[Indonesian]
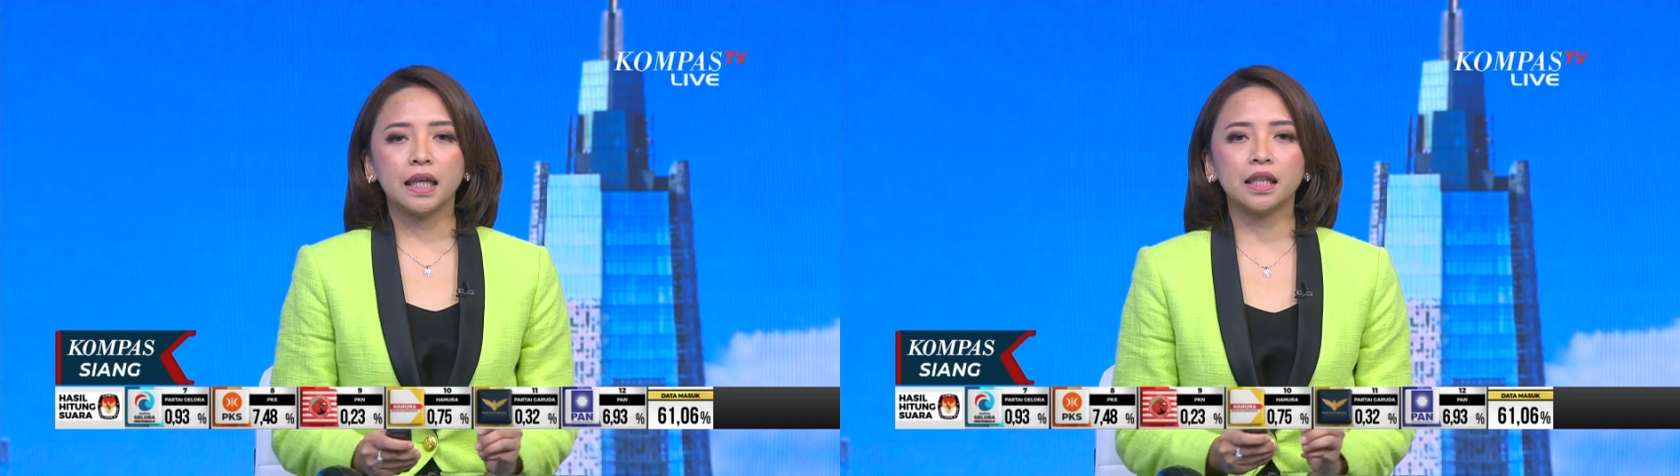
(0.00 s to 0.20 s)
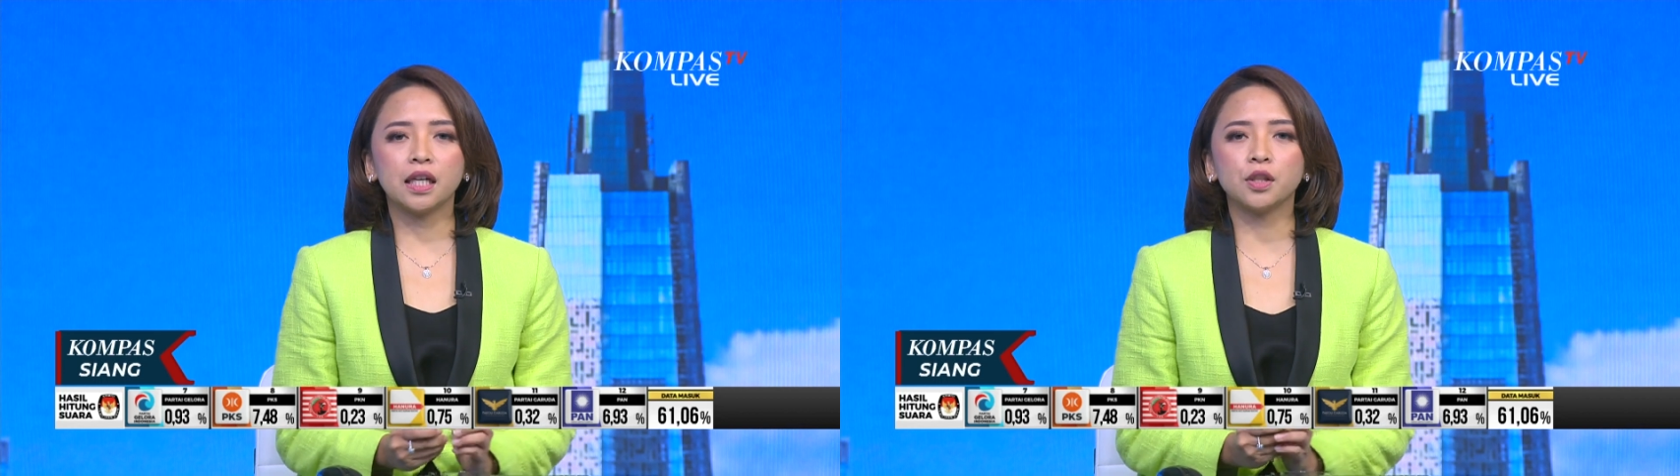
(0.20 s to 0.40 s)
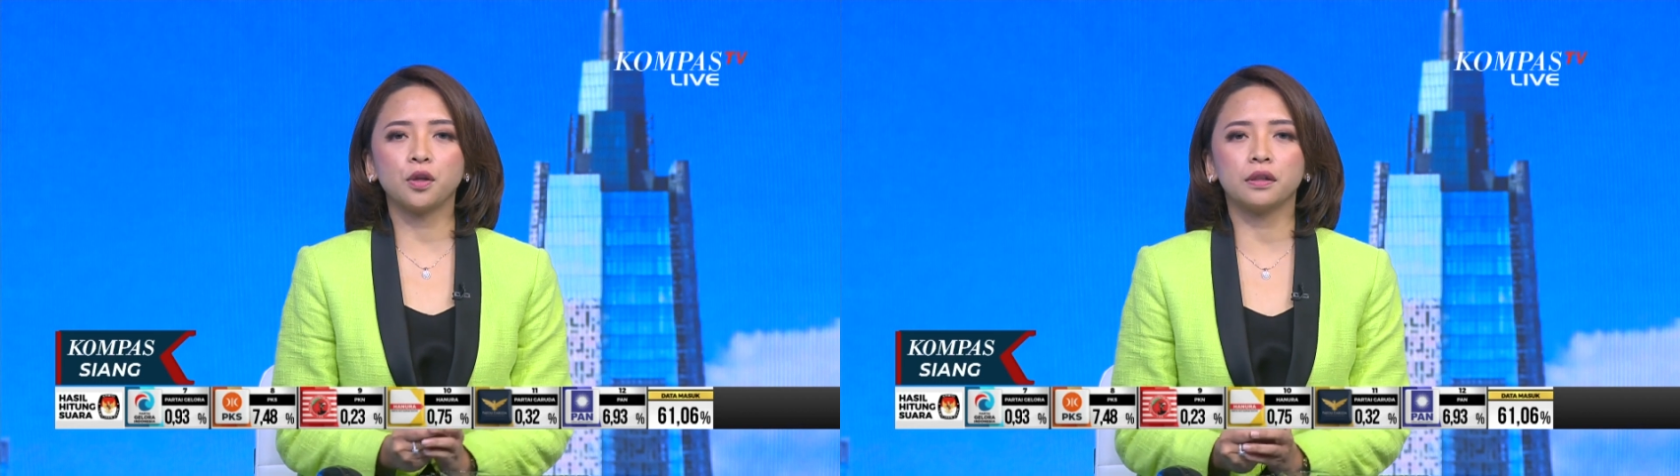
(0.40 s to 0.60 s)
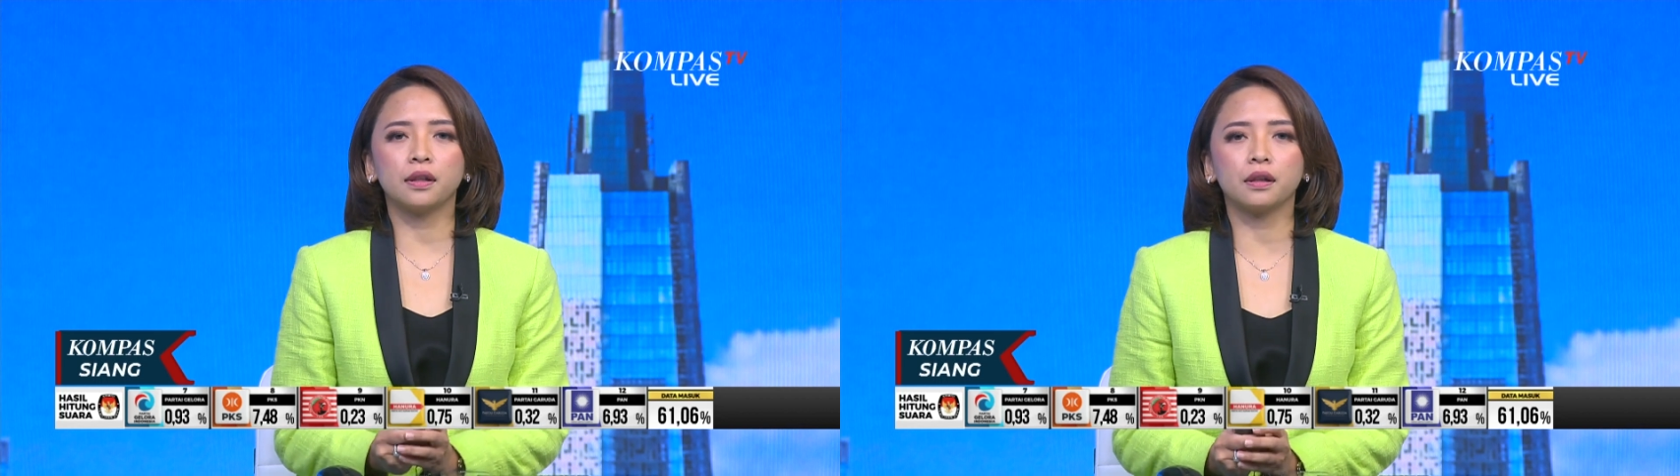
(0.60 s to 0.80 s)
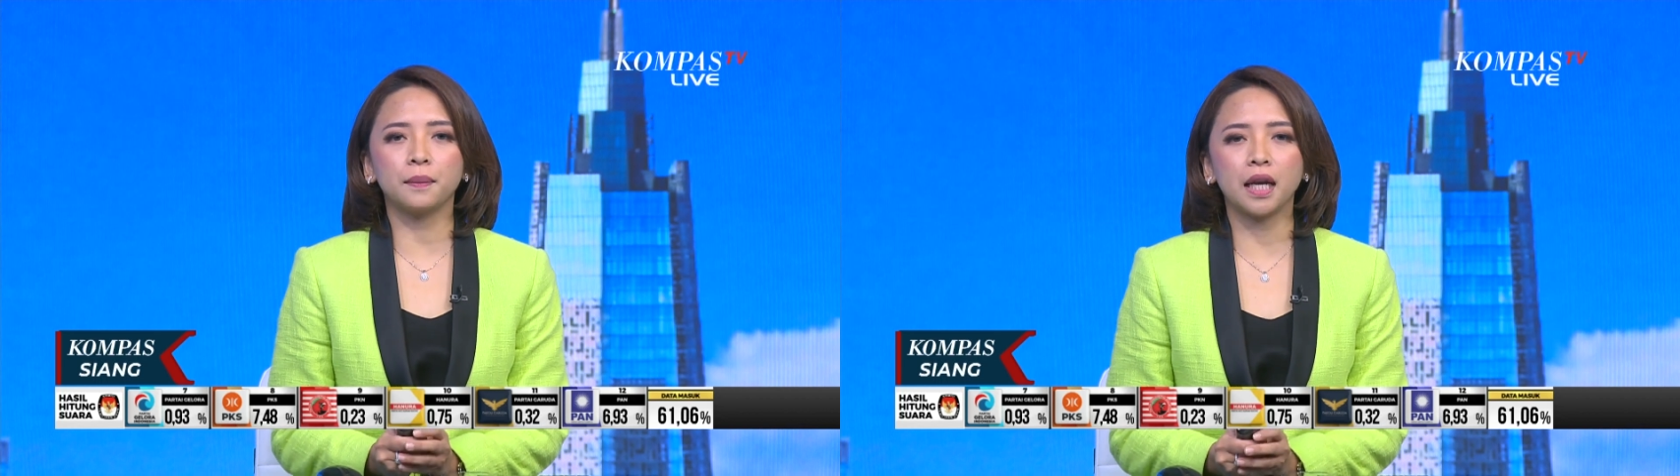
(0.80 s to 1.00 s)
Kita ke
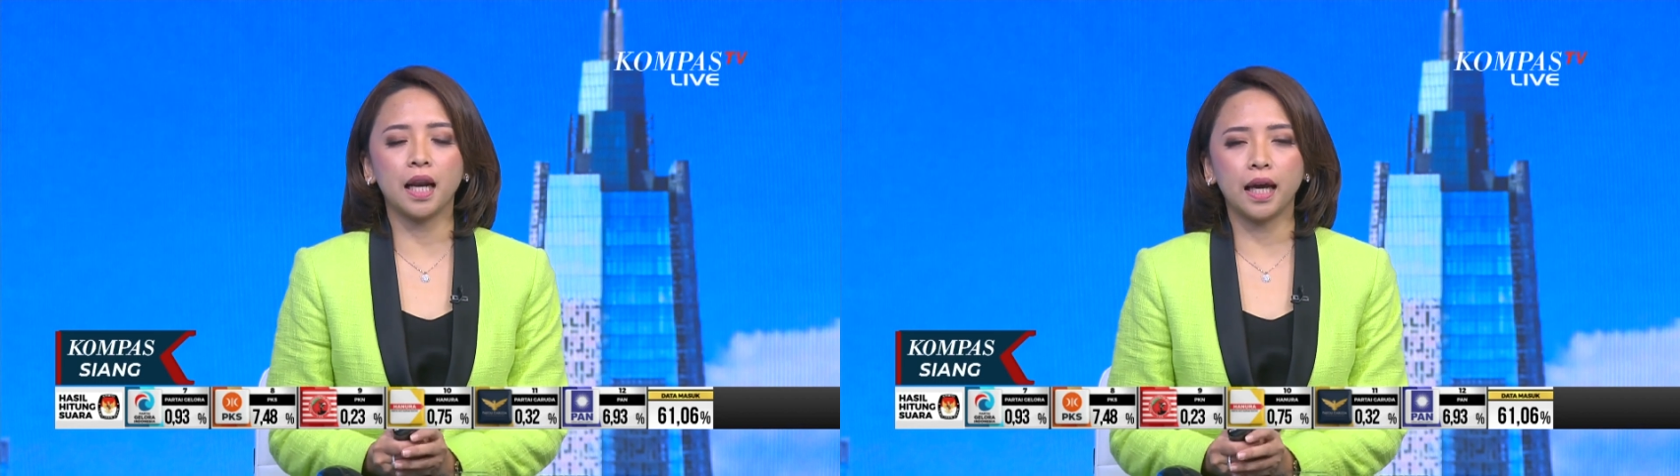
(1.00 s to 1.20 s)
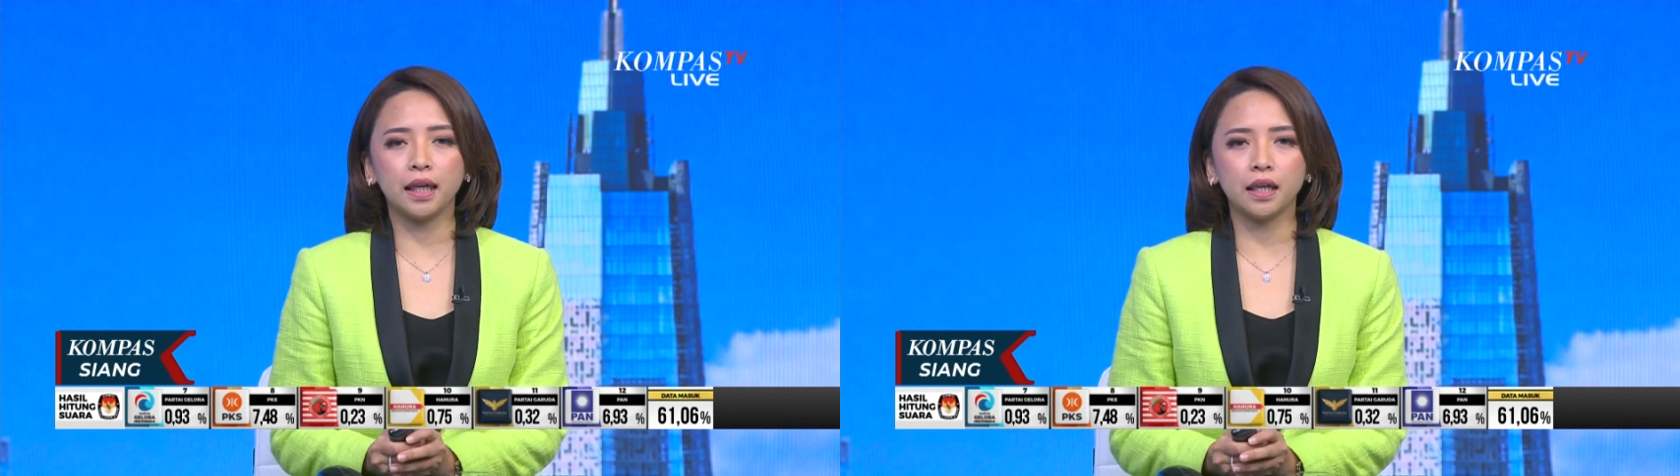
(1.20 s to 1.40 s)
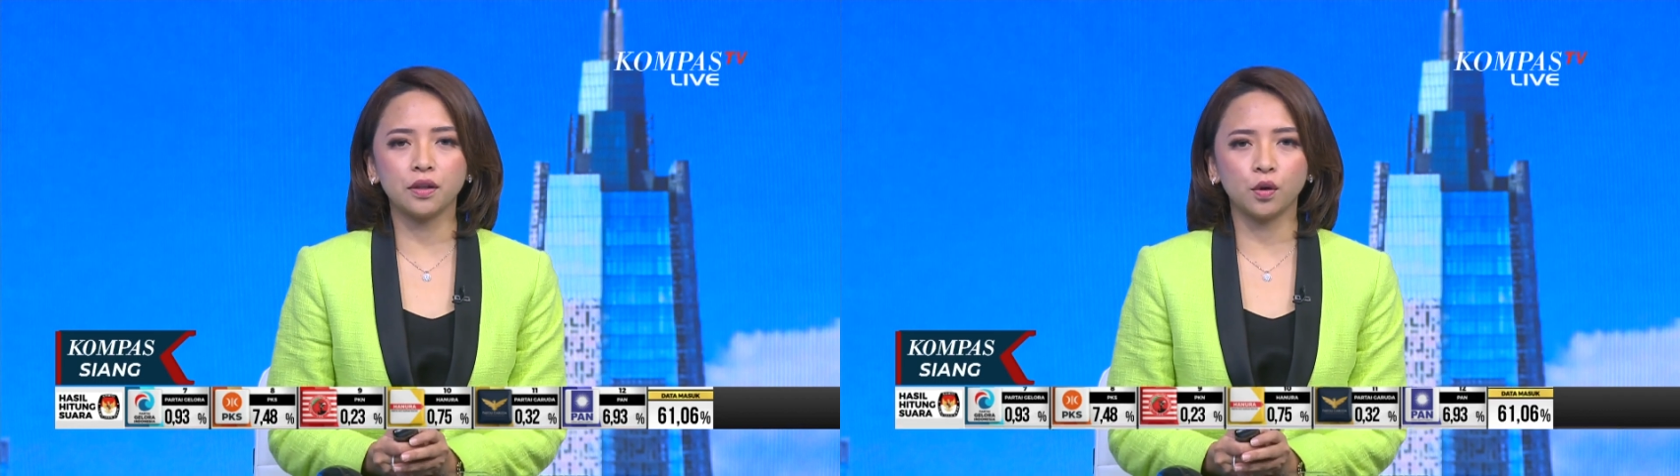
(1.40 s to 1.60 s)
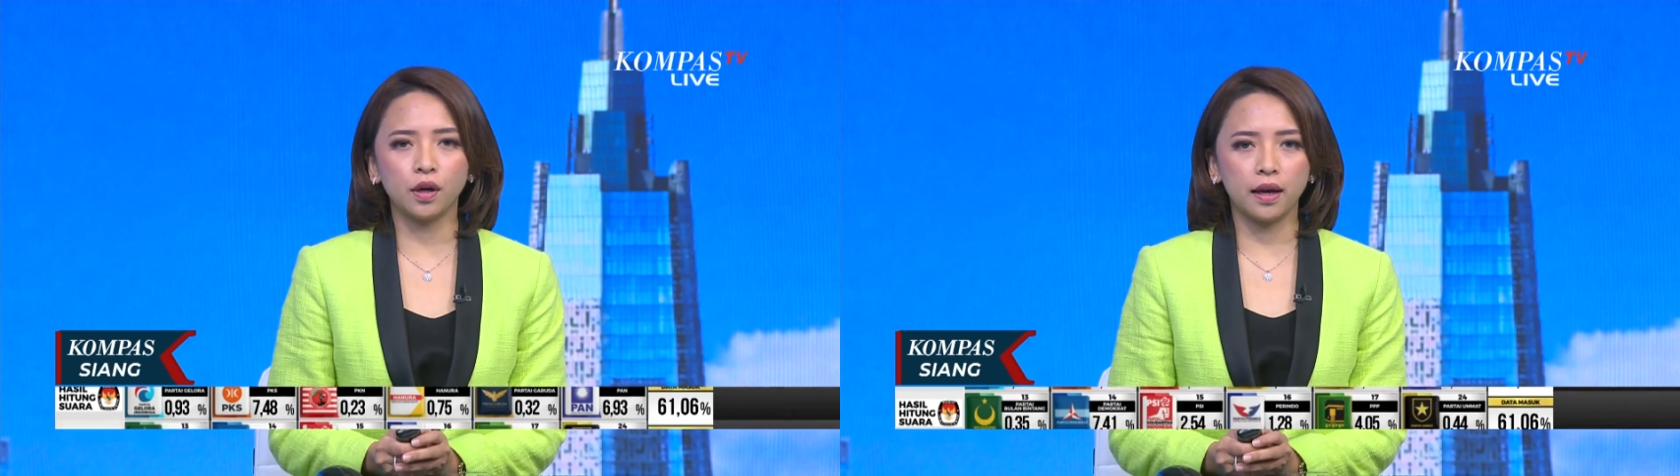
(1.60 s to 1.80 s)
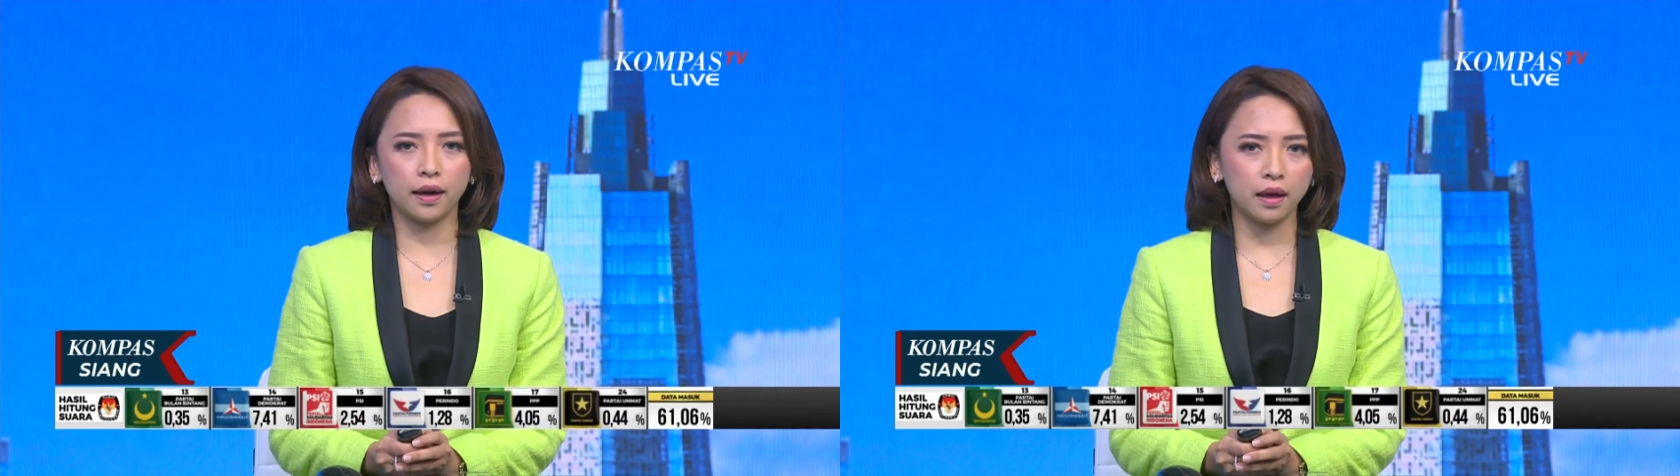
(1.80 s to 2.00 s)
sorotan kriminal lainnya,
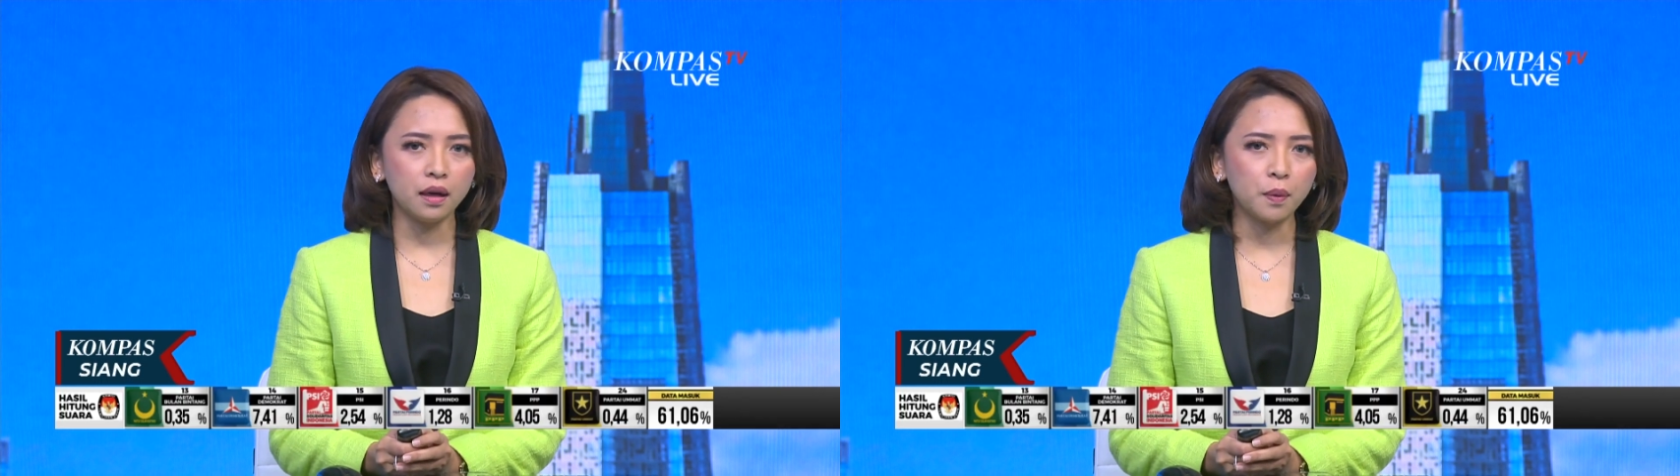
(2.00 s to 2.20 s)
Saudara.